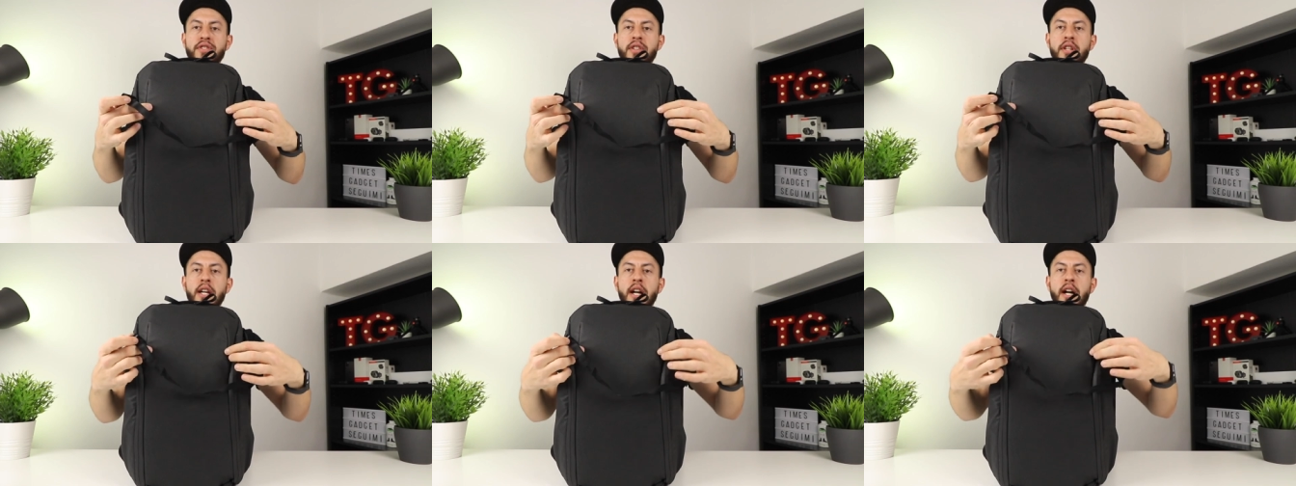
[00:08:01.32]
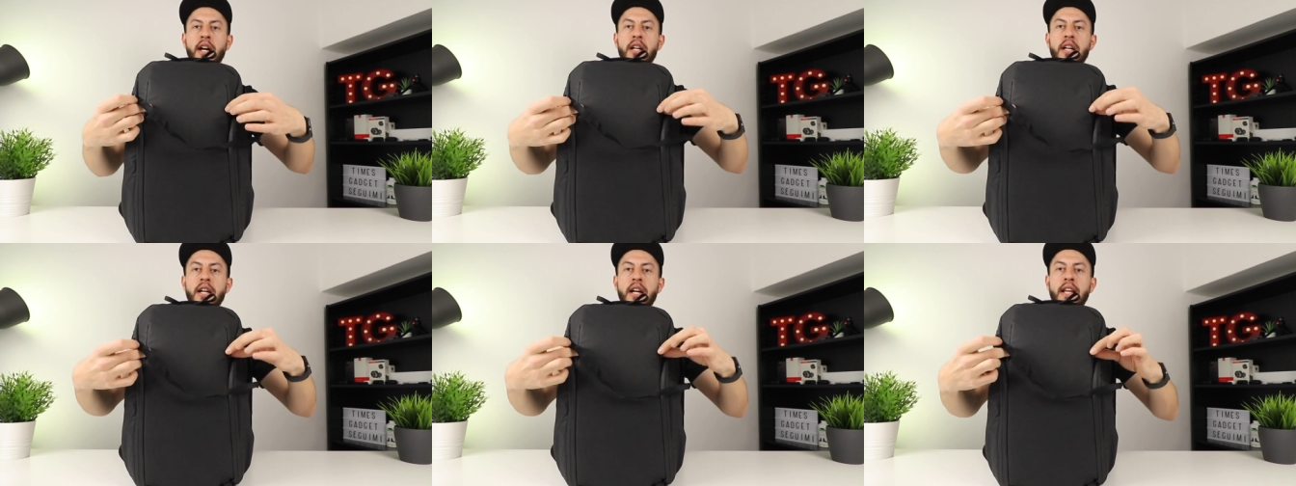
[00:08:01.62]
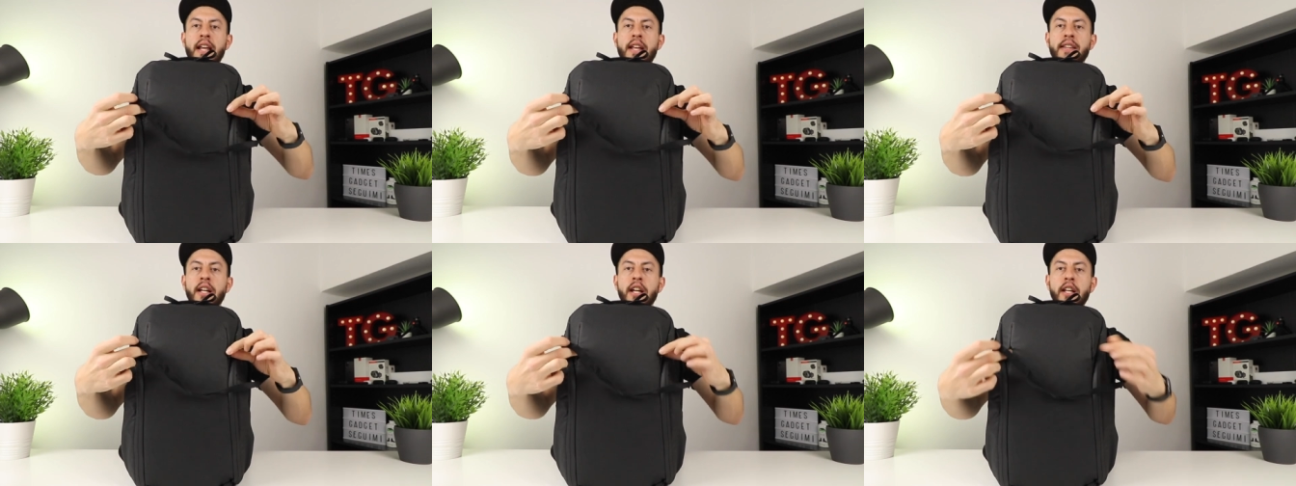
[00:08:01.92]
sia
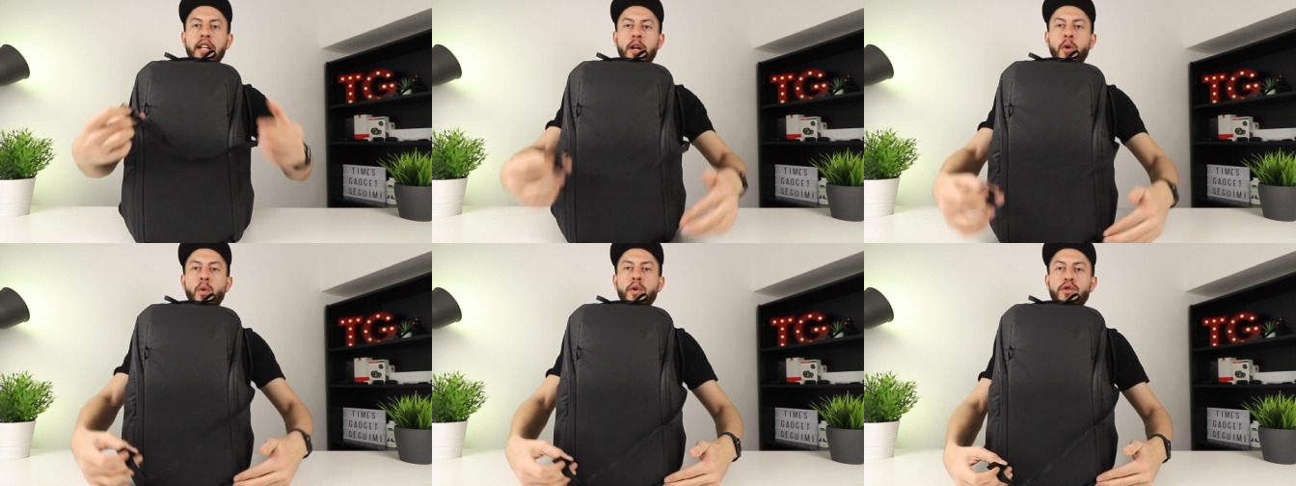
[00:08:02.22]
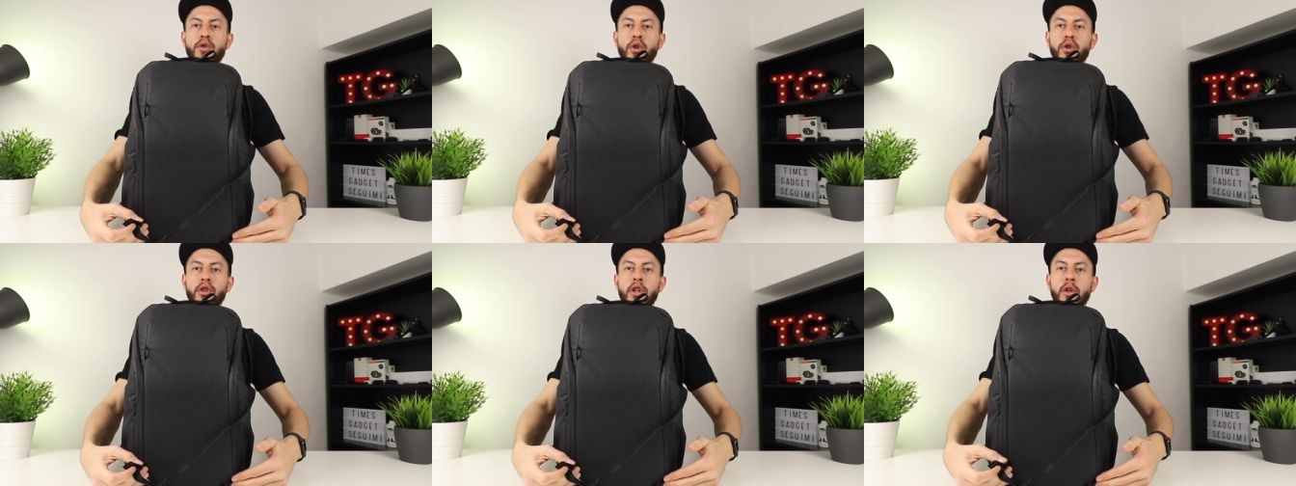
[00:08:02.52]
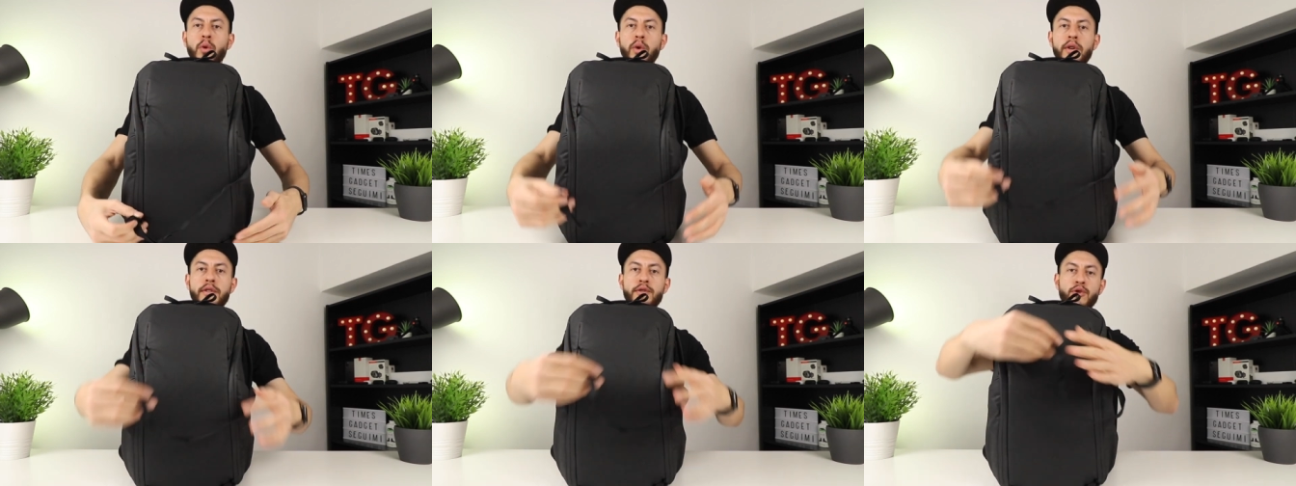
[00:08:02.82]
gli anellini qui sotto
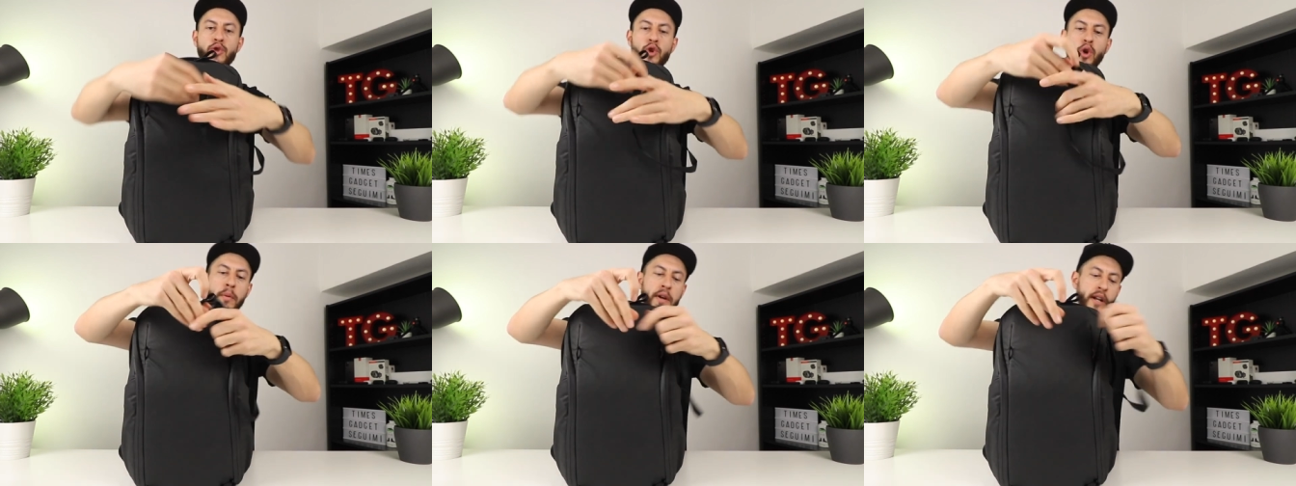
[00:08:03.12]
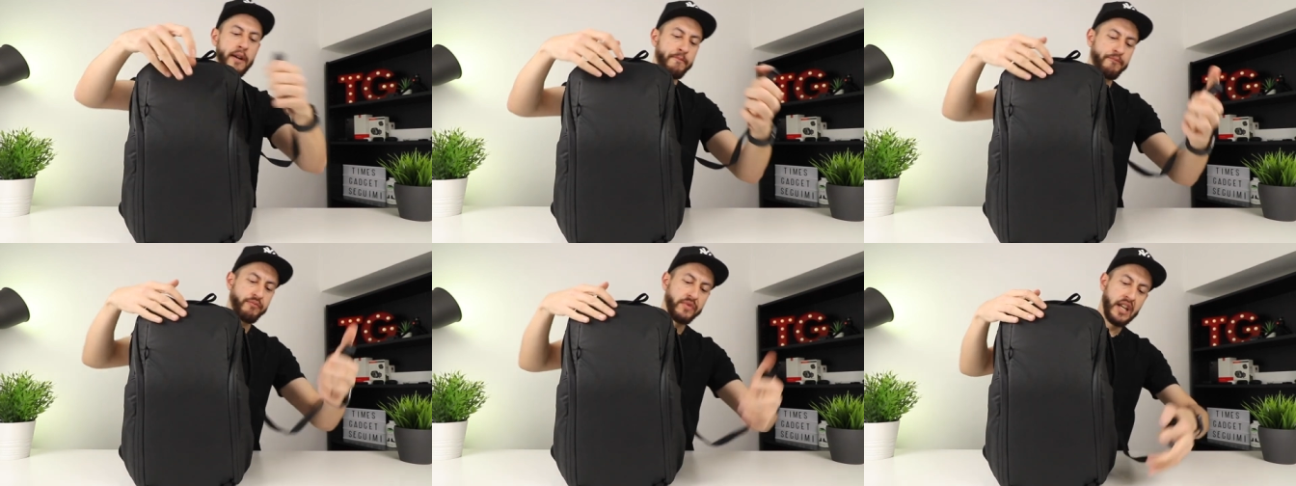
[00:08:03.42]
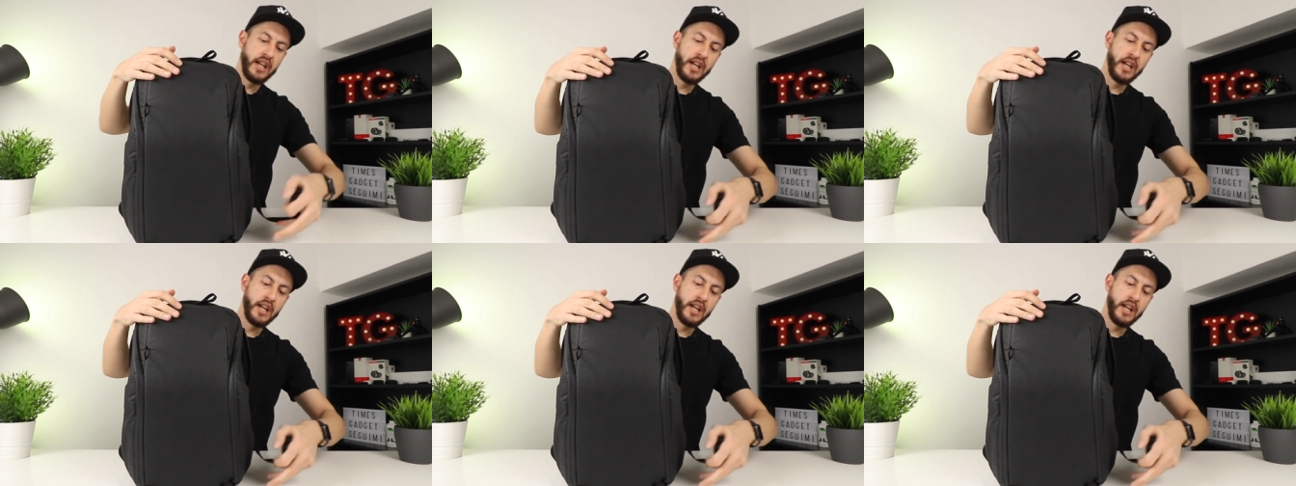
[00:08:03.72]
e qui sopra